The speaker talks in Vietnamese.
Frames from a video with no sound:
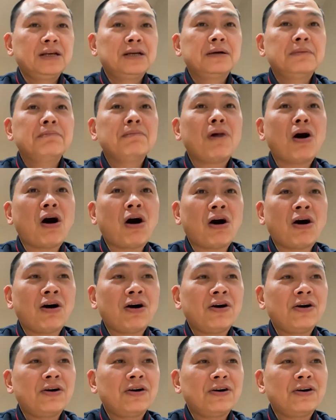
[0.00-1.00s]
Bỏ
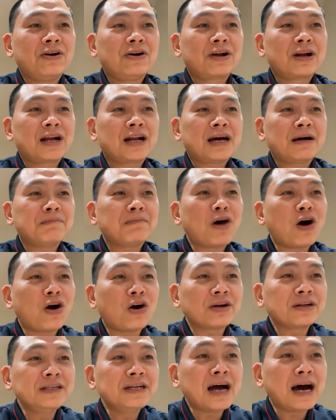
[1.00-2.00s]
là bỏ
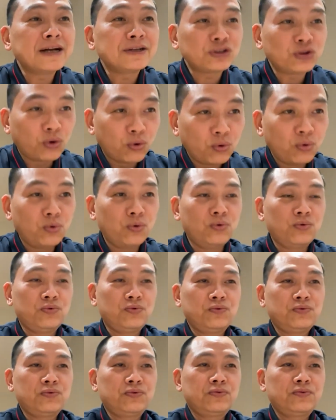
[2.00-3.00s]
đi hận thù.
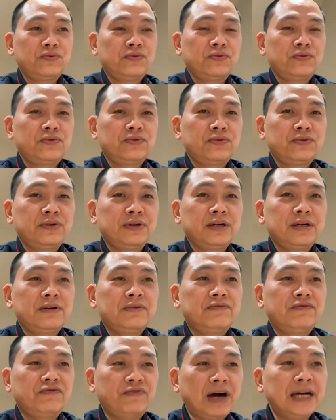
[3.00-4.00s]

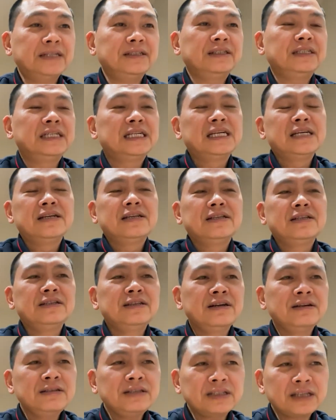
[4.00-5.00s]
Vậy
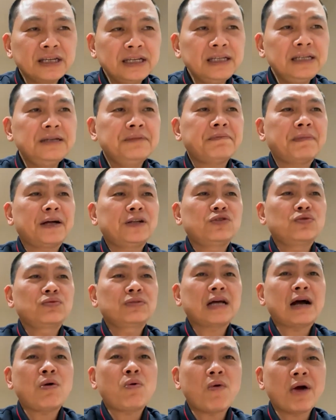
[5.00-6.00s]
những gì mà chúng
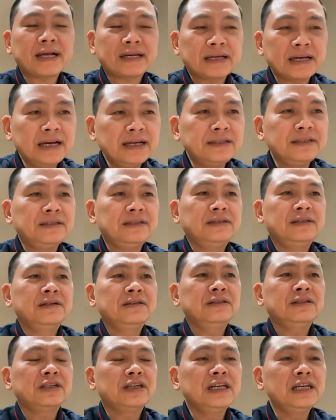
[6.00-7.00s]
ta hoạch định, những
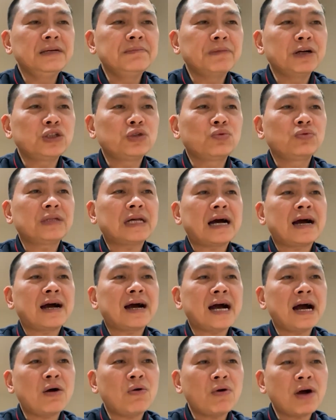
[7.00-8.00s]
gì mà chúng ta
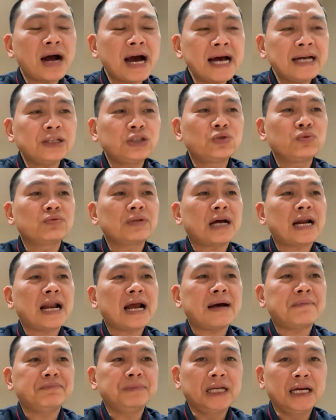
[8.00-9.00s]
khao khát, chúng ta
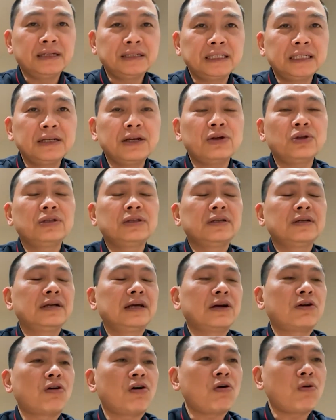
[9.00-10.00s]
làm nhân duyên
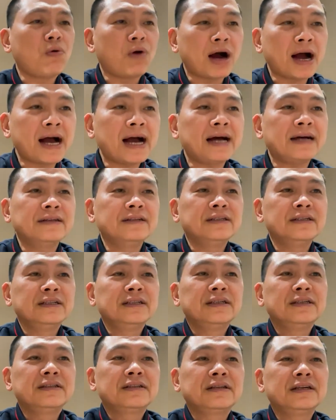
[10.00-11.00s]
để có quả
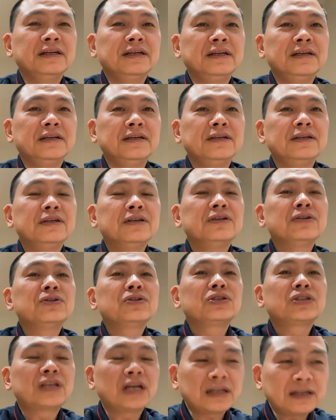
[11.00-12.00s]
thì
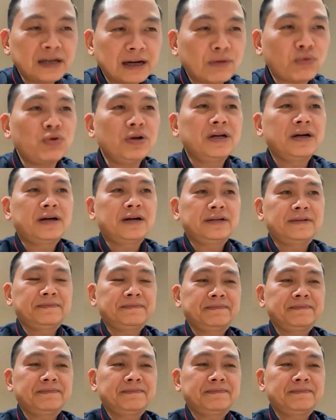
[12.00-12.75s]
rất là khuyến khích.